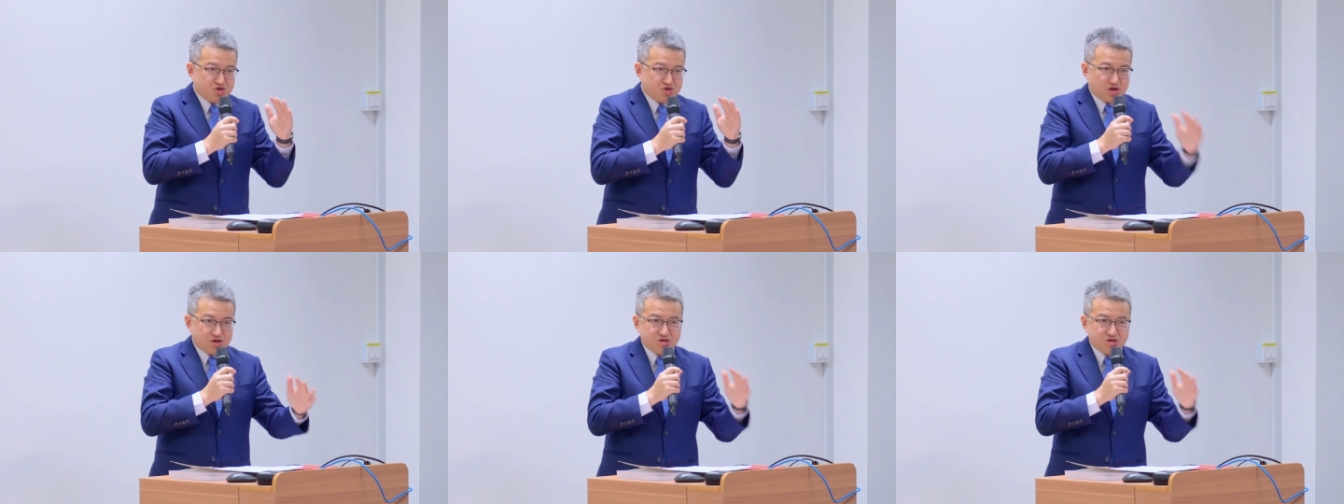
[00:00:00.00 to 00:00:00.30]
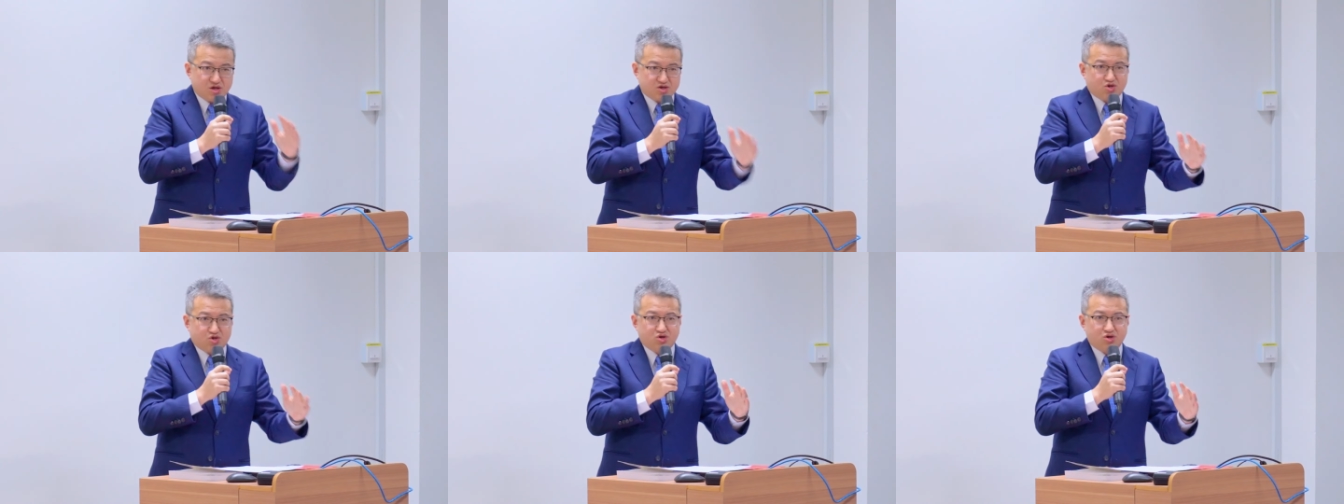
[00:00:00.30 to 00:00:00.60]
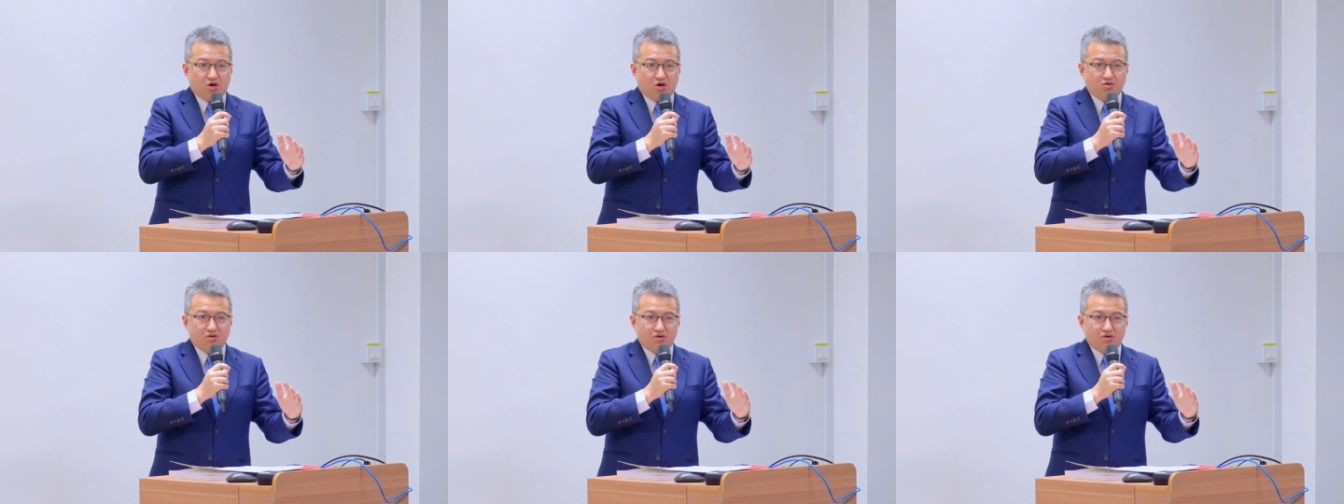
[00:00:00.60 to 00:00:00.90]
争的时
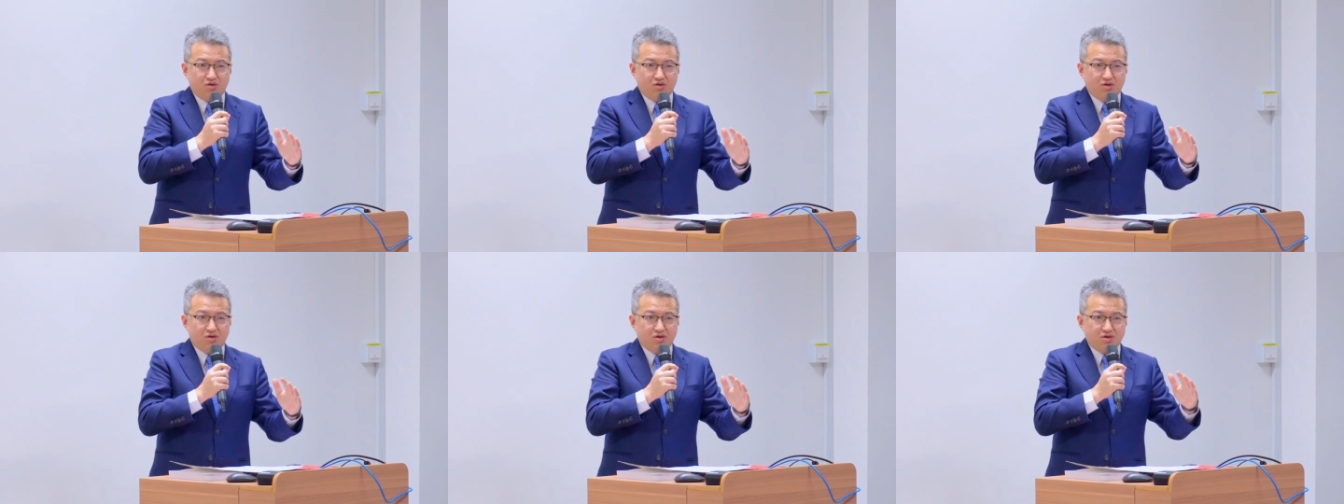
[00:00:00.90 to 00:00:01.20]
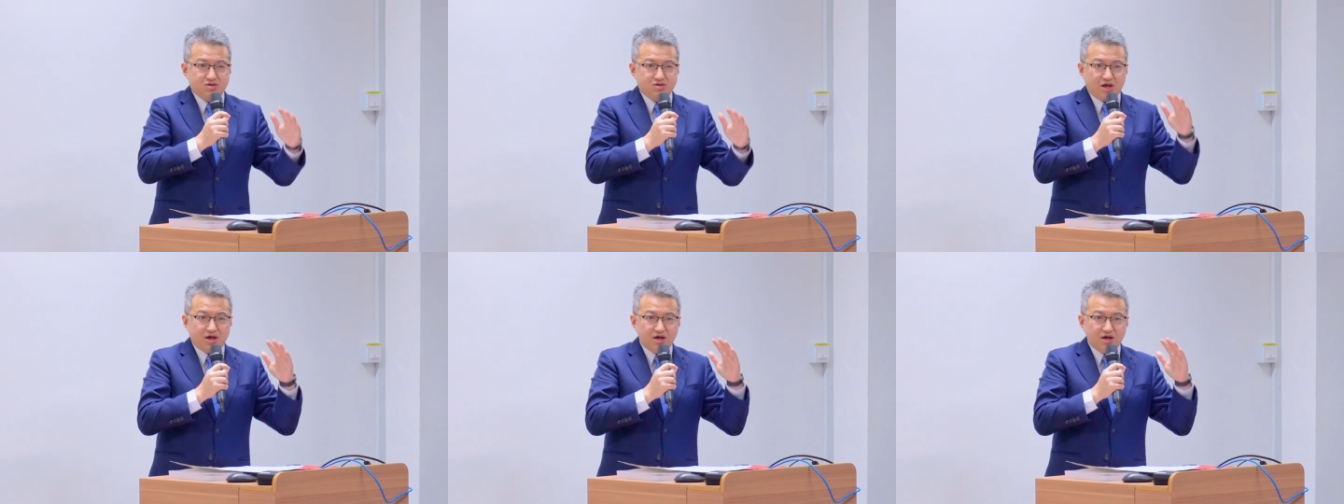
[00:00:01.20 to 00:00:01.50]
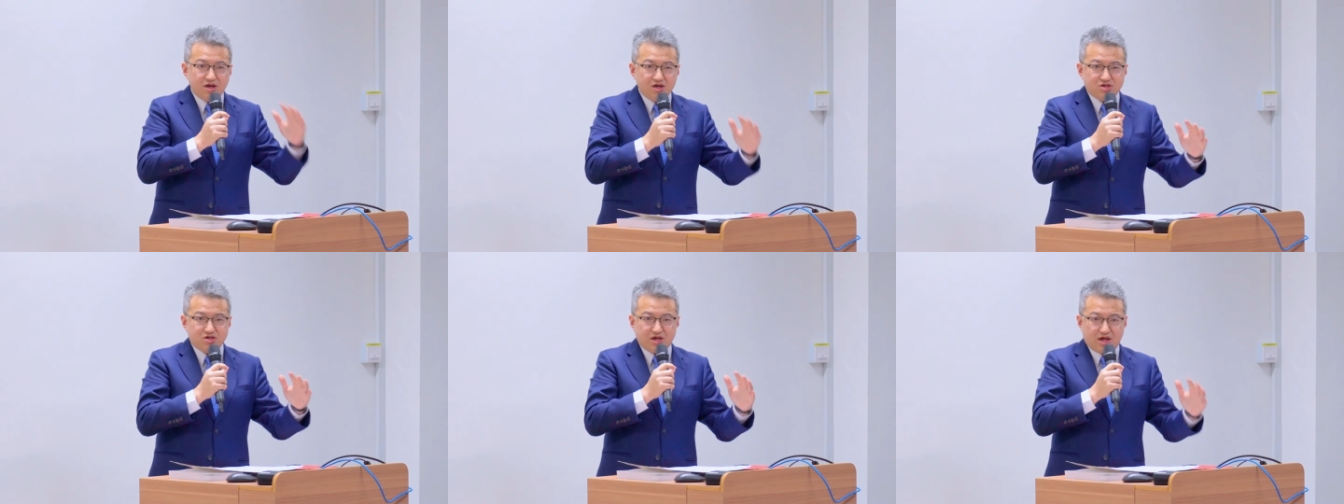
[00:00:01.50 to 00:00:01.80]
候，在
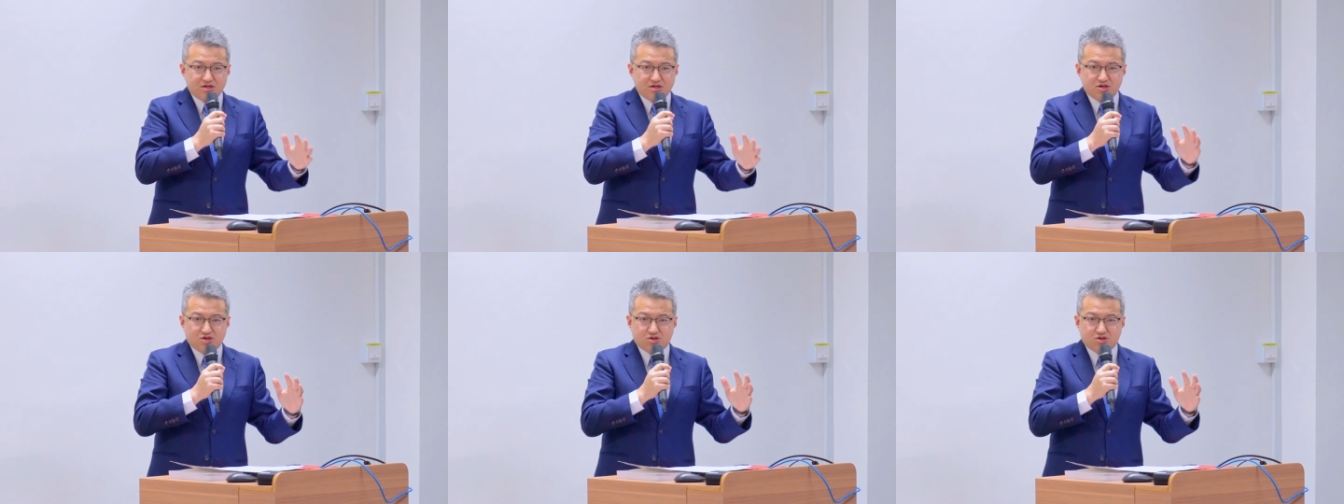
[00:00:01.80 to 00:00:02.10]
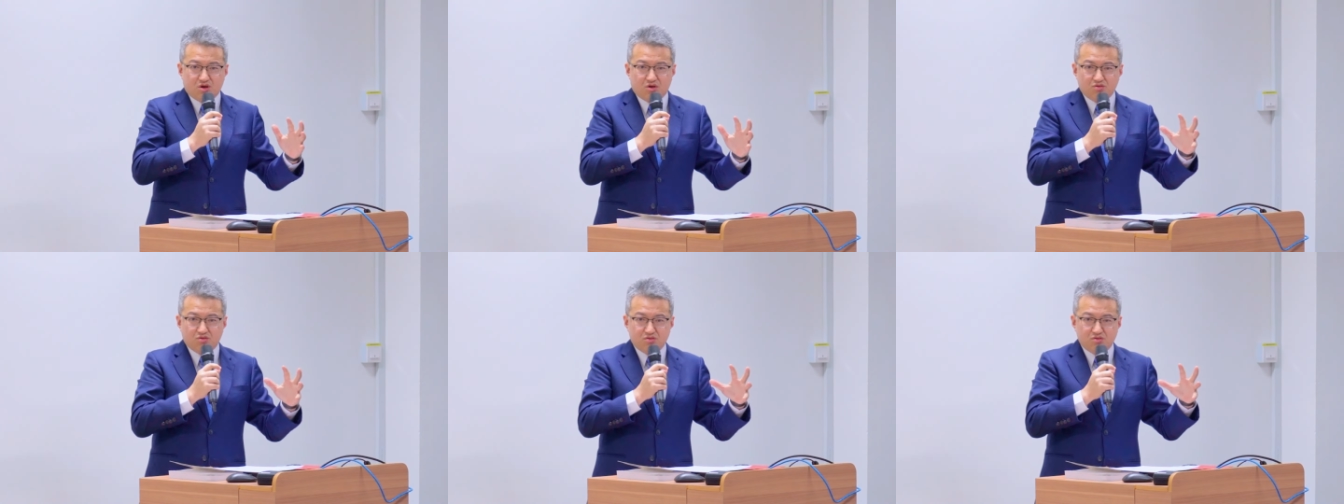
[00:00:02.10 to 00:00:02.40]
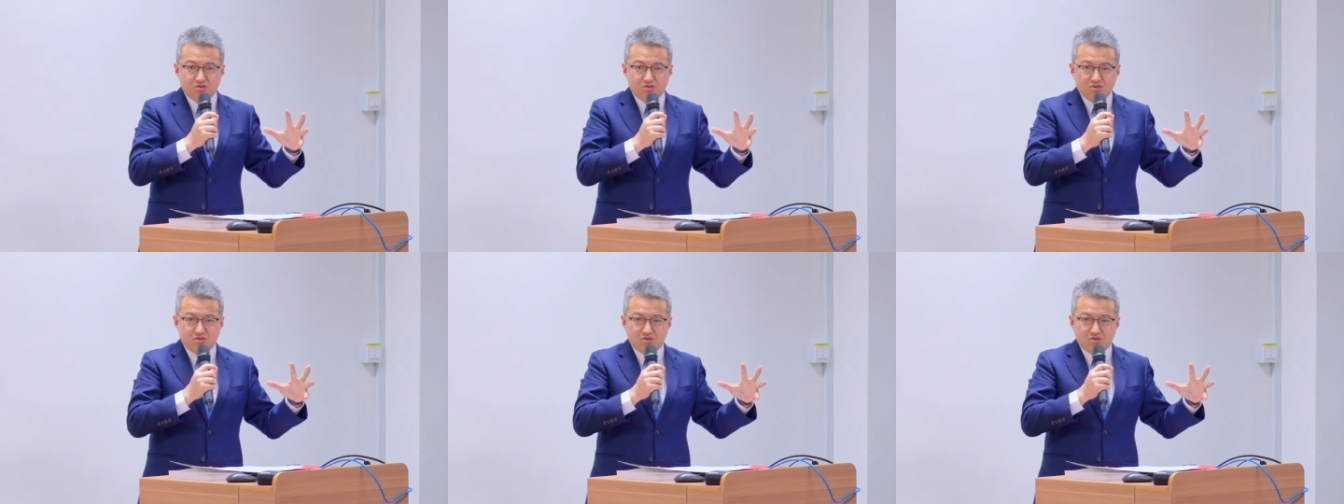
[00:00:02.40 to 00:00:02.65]
二战的时候，